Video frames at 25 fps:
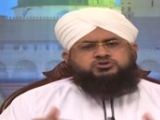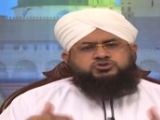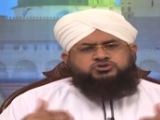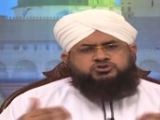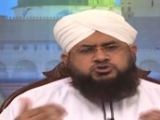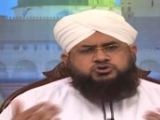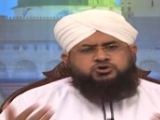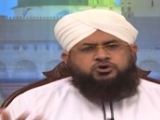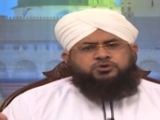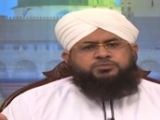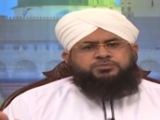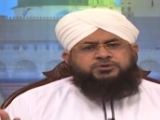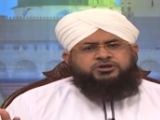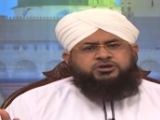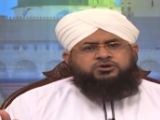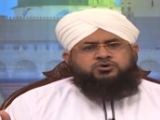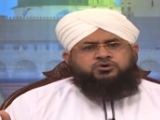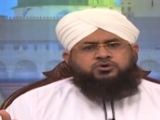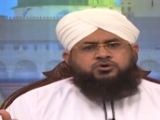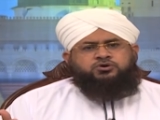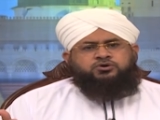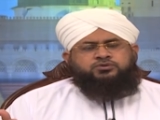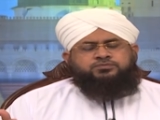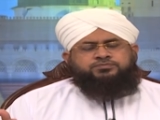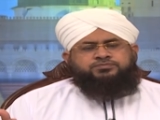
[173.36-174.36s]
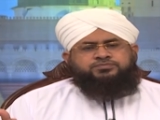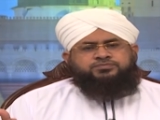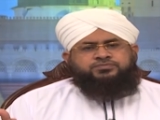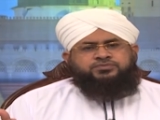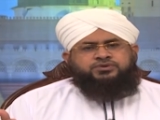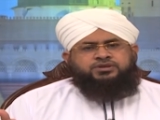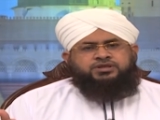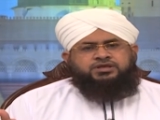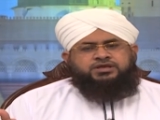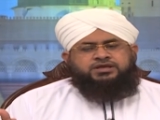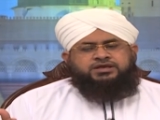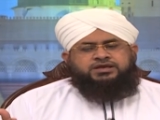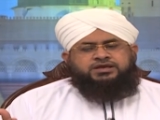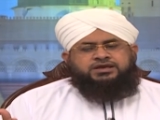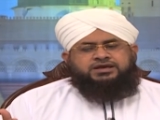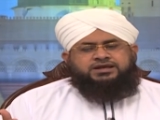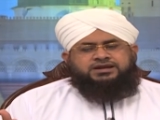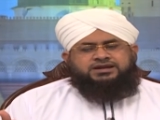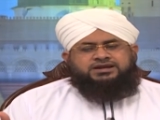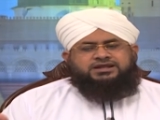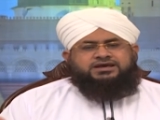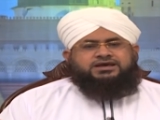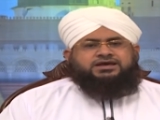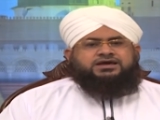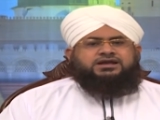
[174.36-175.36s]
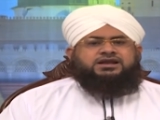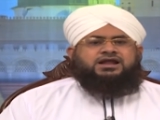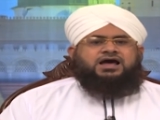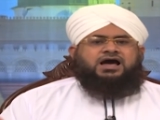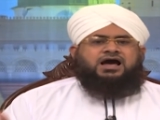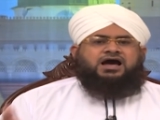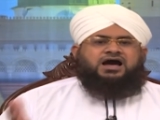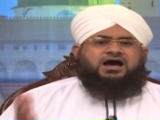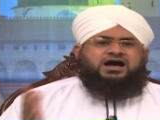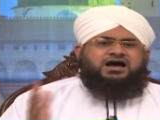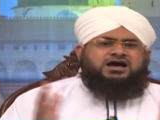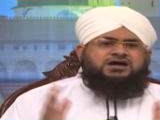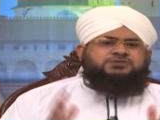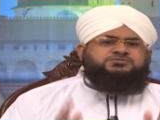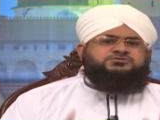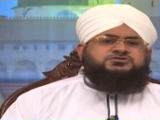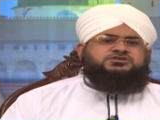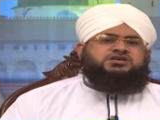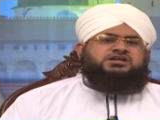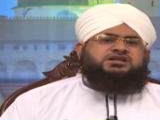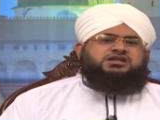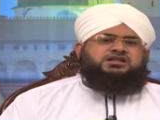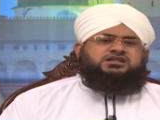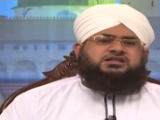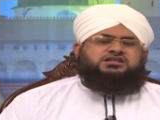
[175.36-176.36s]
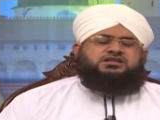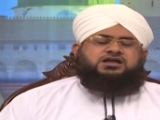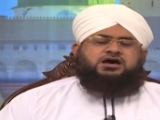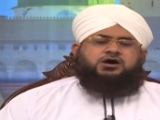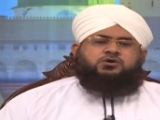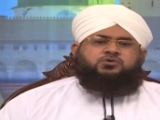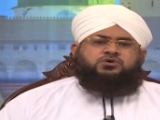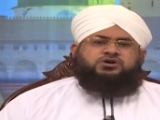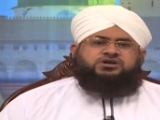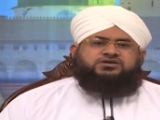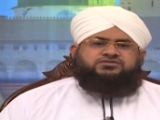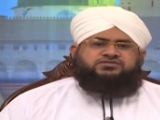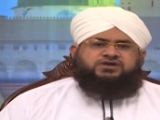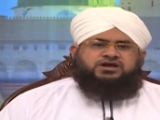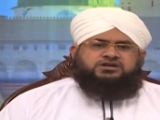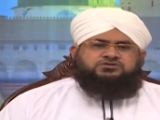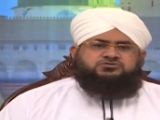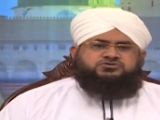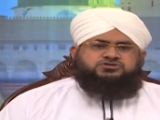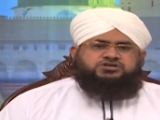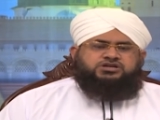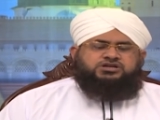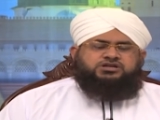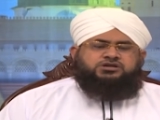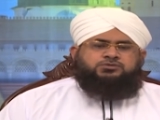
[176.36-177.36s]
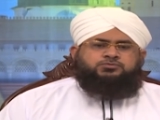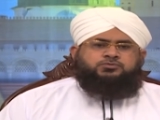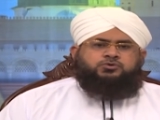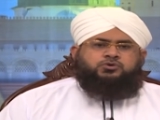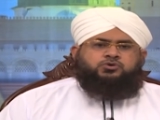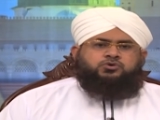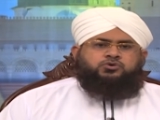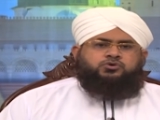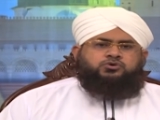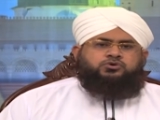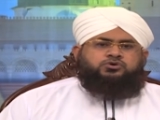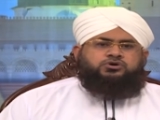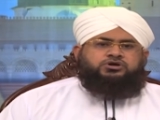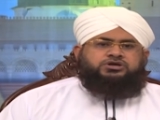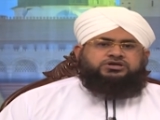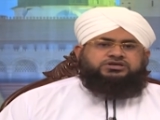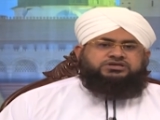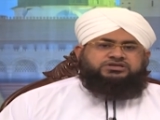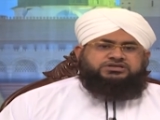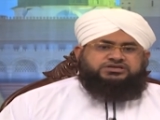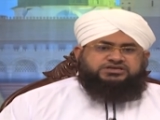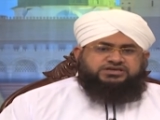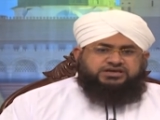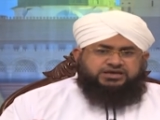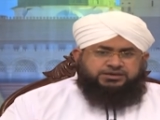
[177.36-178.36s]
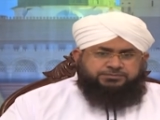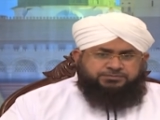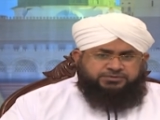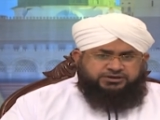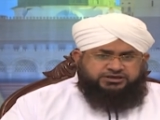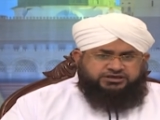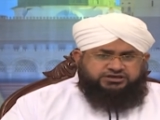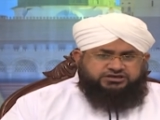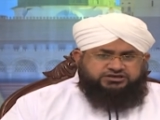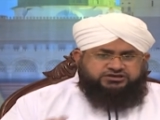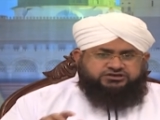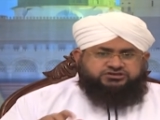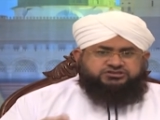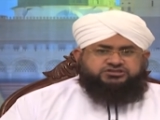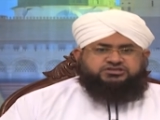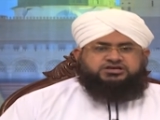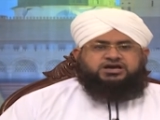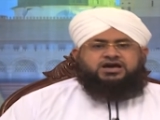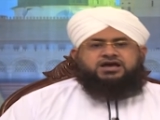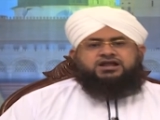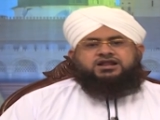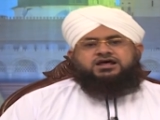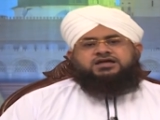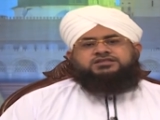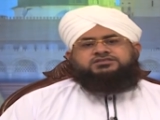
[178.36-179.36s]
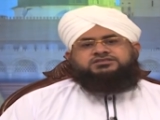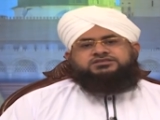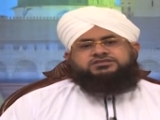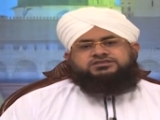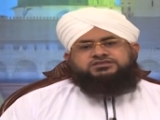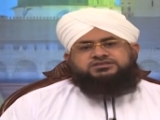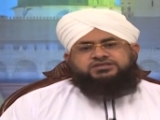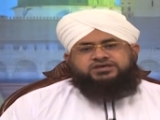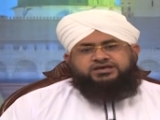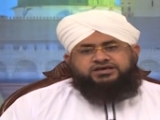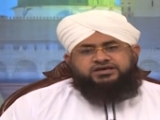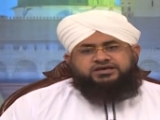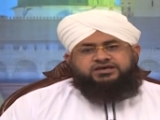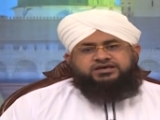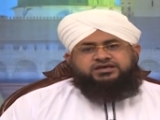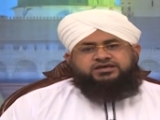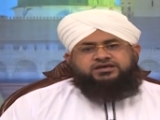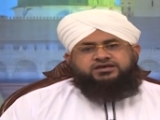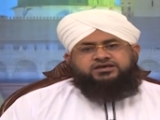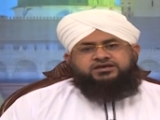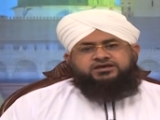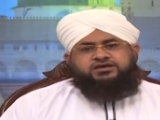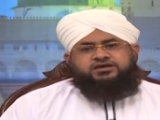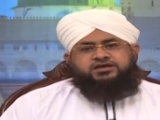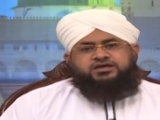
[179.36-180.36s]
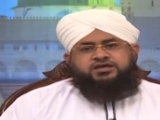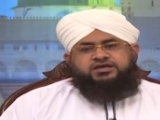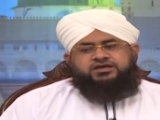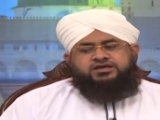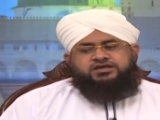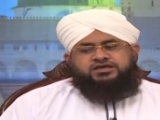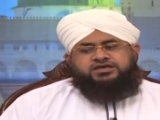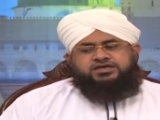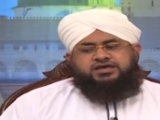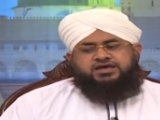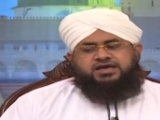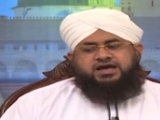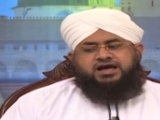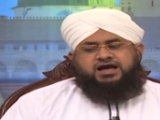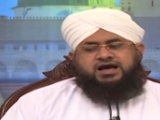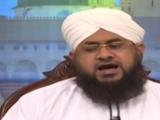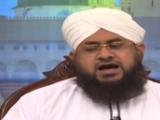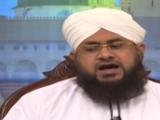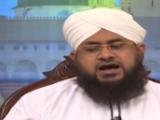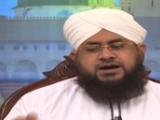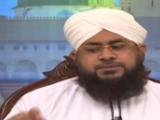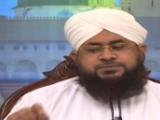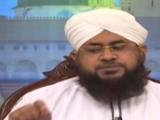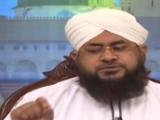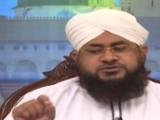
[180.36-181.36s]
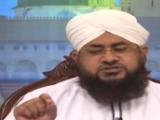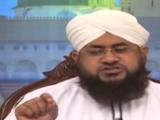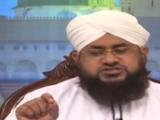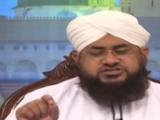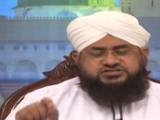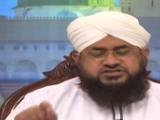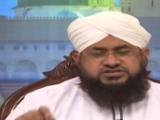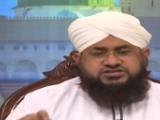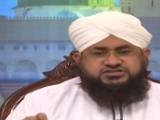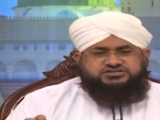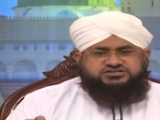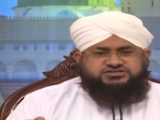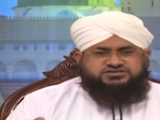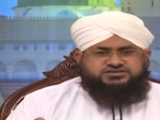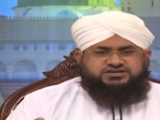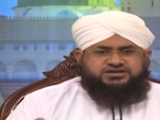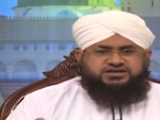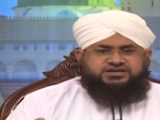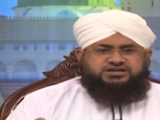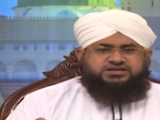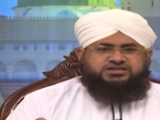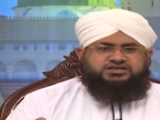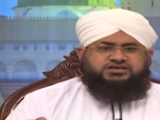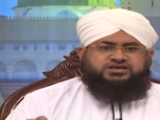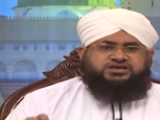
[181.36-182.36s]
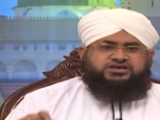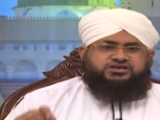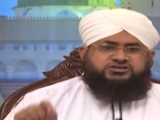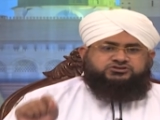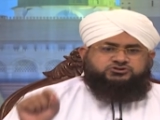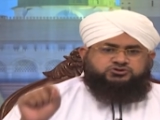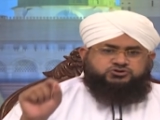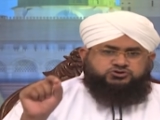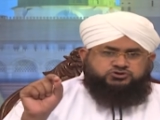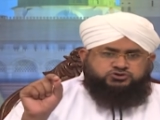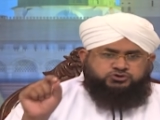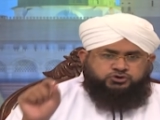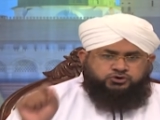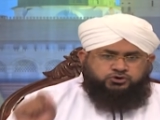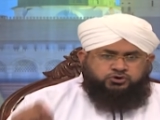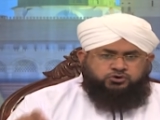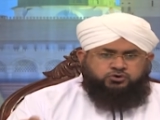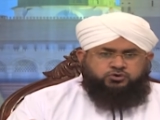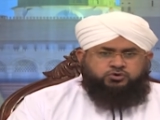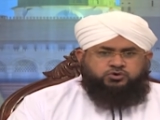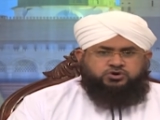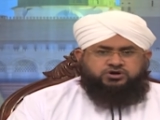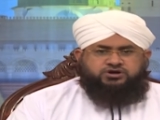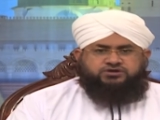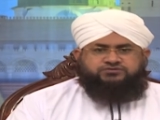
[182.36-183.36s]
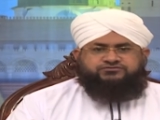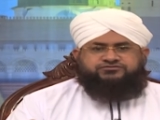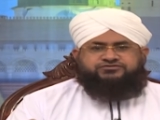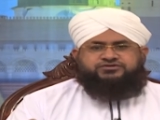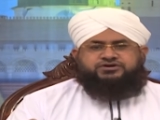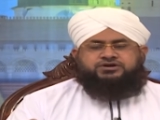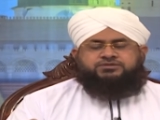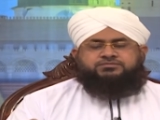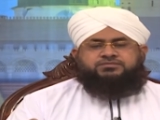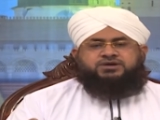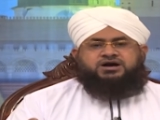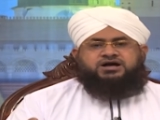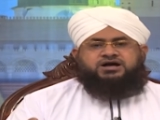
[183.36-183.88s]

যেটা রয়েছে কিন্তু হুজুর সাল্লাহ আলিহি ওয়ালিহি ওয়াসাল্লামের এটাও স্বাধীনতা ছিল যে তিনি যার জন্য যেটা হুকুম দিতেন